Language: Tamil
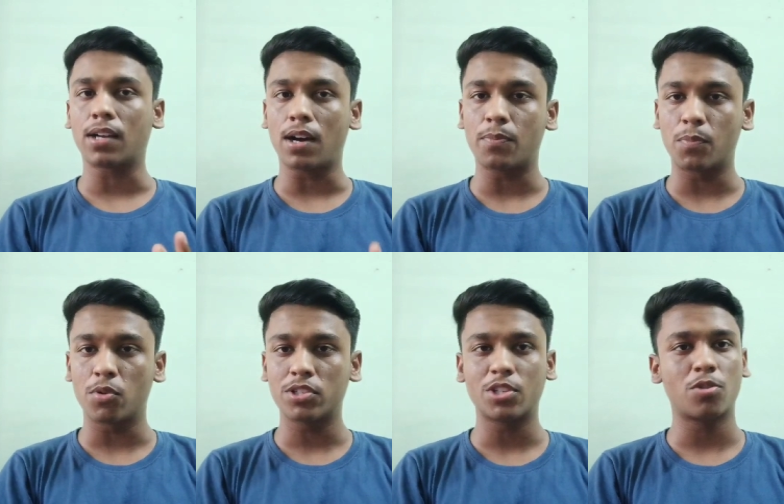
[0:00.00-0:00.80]
டாப்
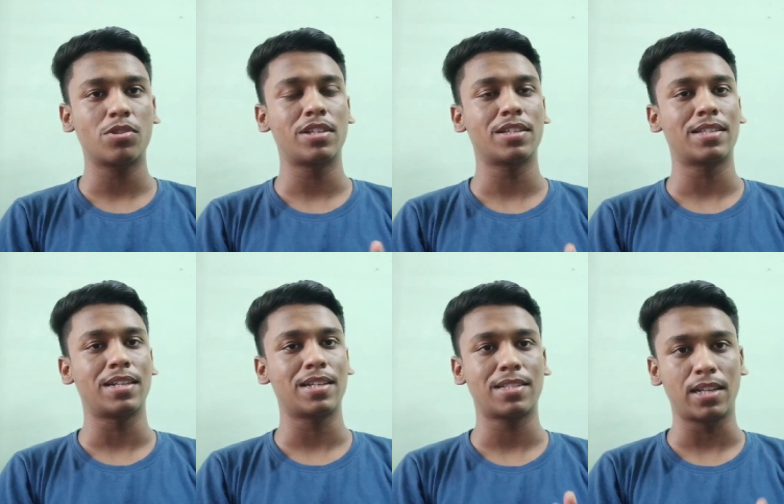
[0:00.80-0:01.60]
மோஸ்ட் கோச்சிங்
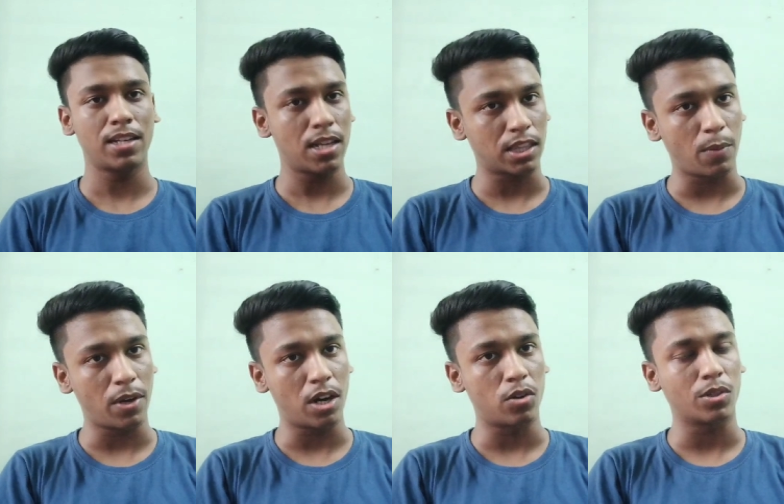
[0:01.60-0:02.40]
சென்டர்ஸ் இன்
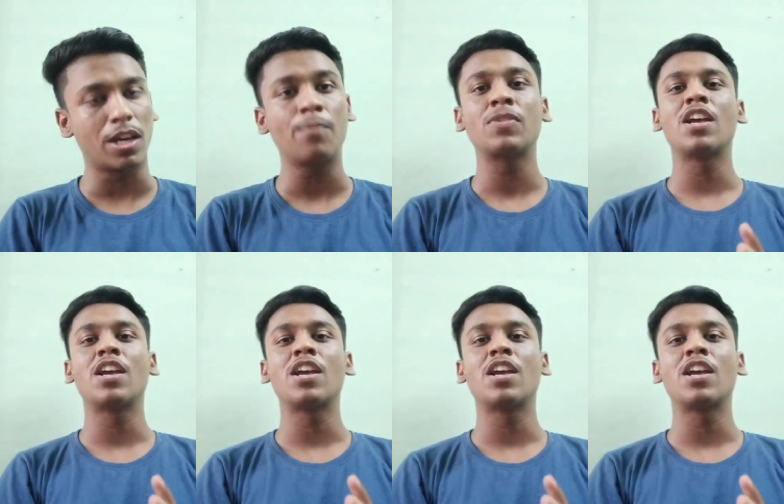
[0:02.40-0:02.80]
தமிழ்நாடு தான்